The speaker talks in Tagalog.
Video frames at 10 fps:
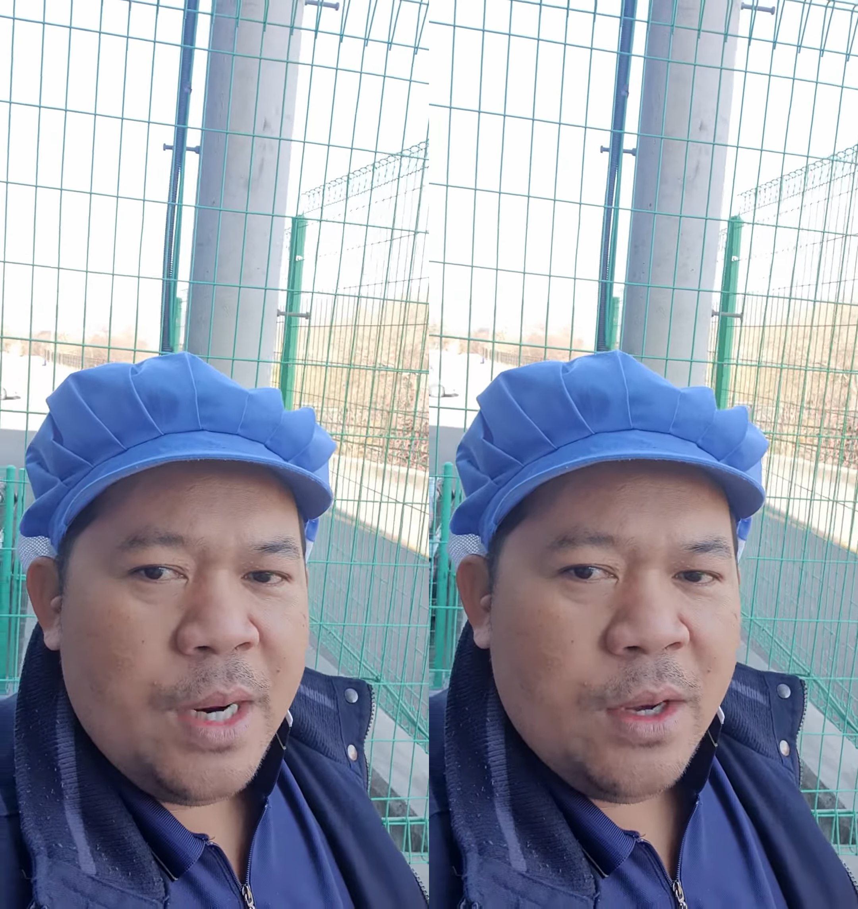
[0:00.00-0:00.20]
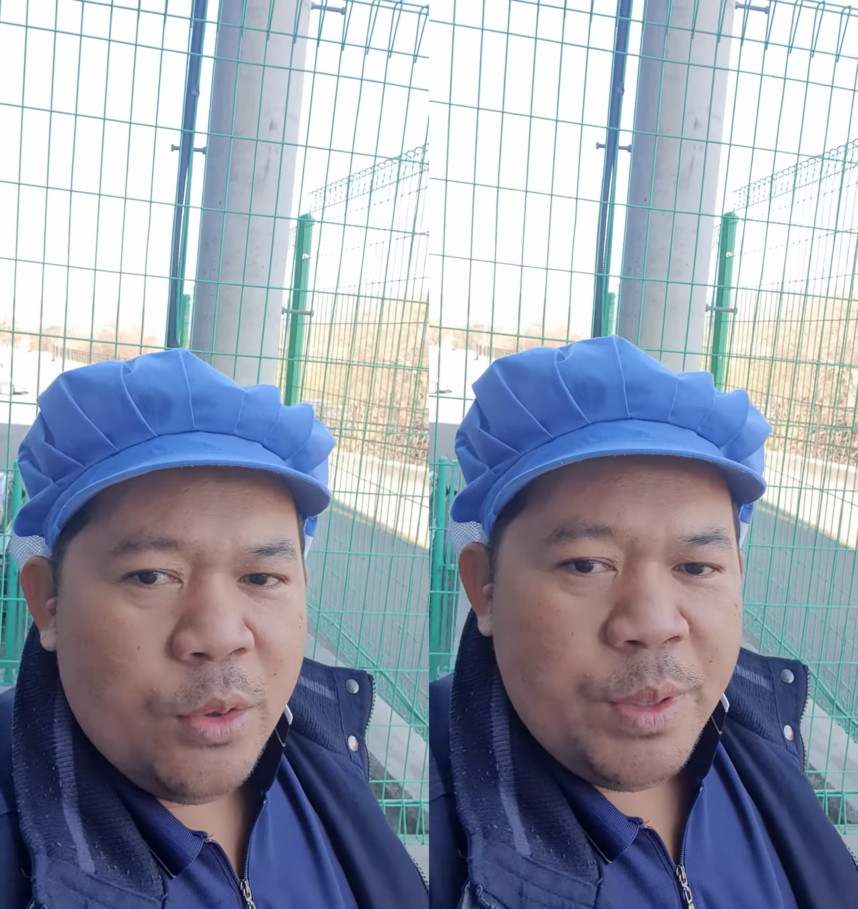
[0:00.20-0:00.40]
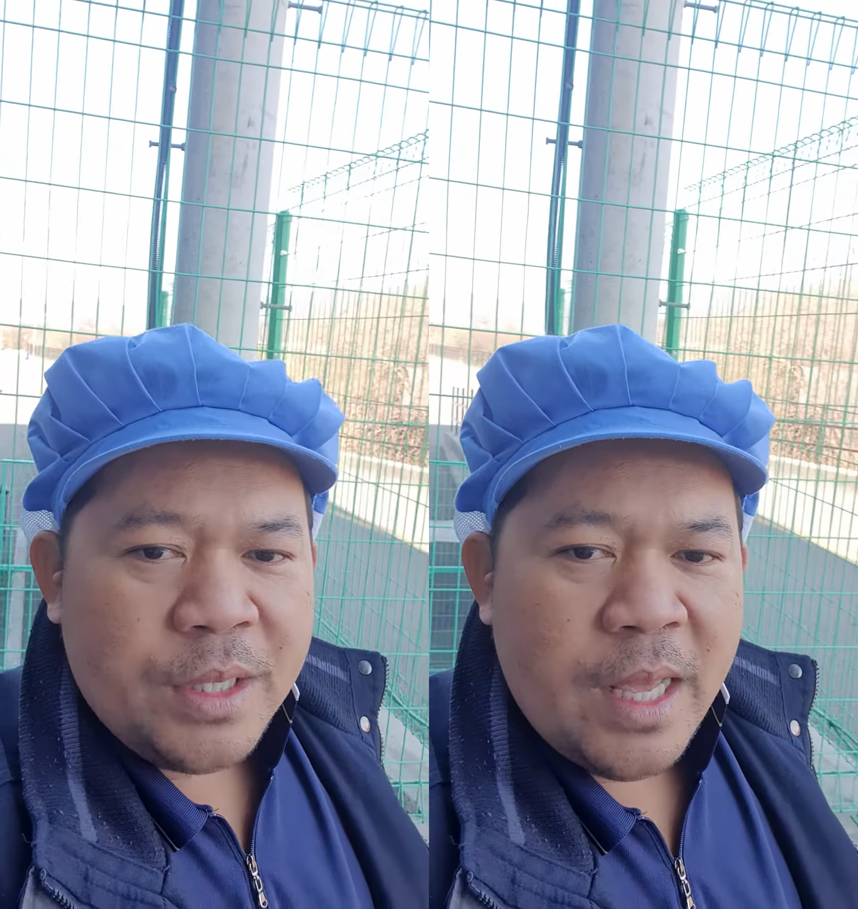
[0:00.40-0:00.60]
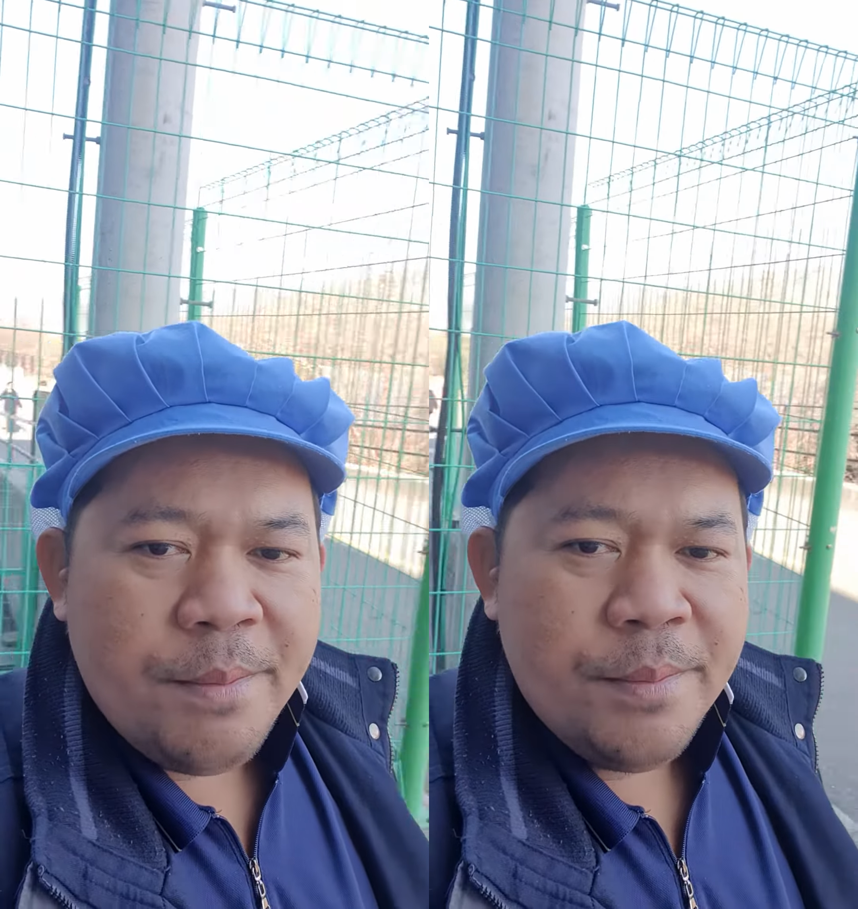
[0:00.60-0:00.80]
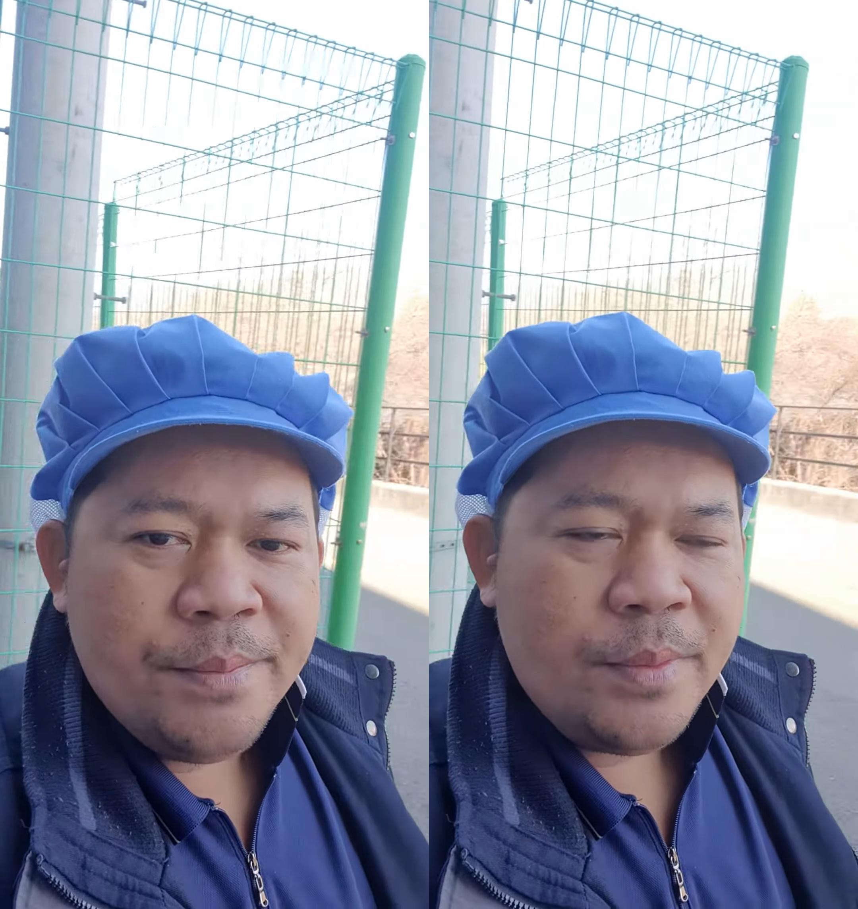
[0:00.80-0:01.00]
ng
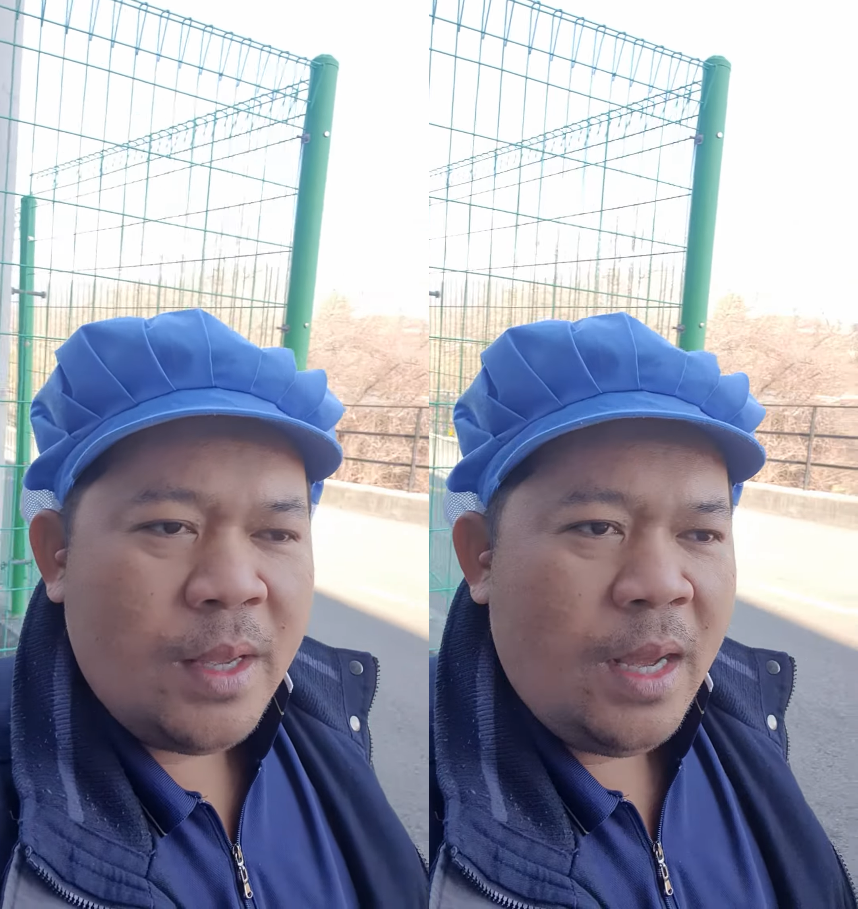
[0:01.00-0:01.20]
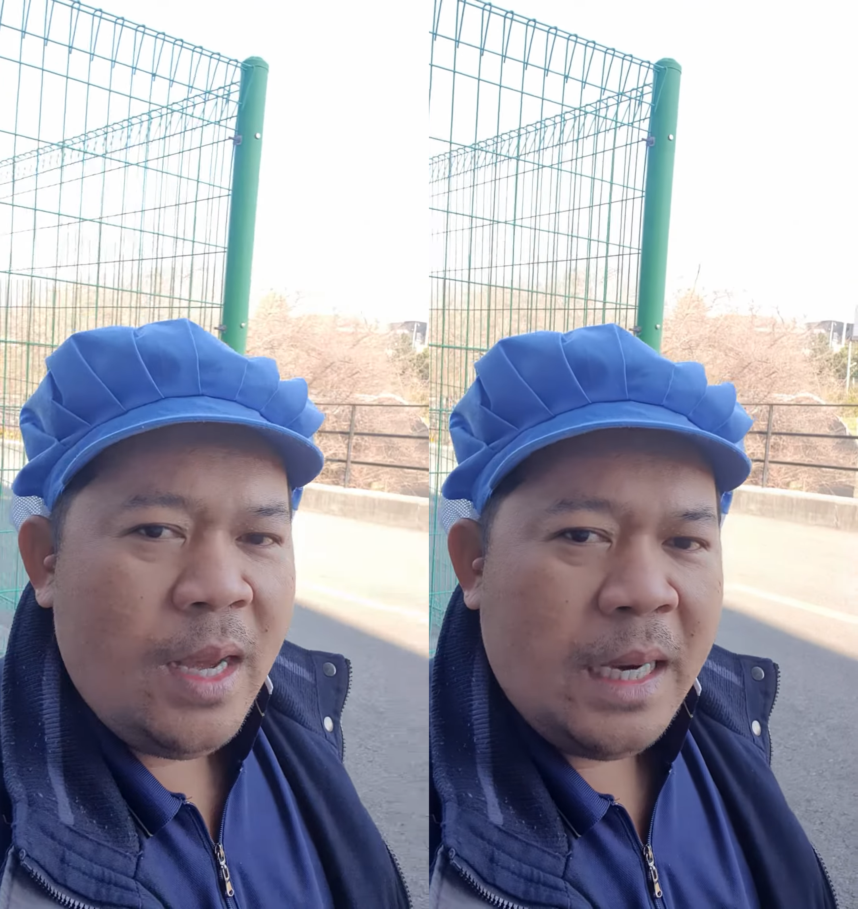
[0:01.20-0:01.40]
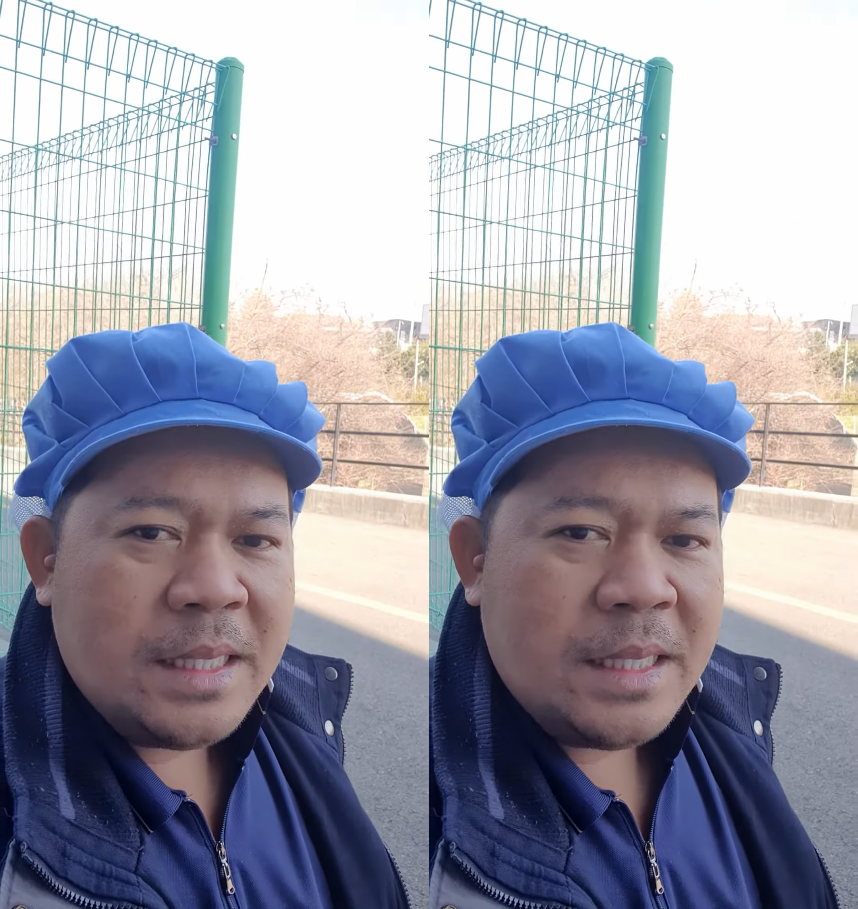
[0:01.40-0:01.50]
overtime uh,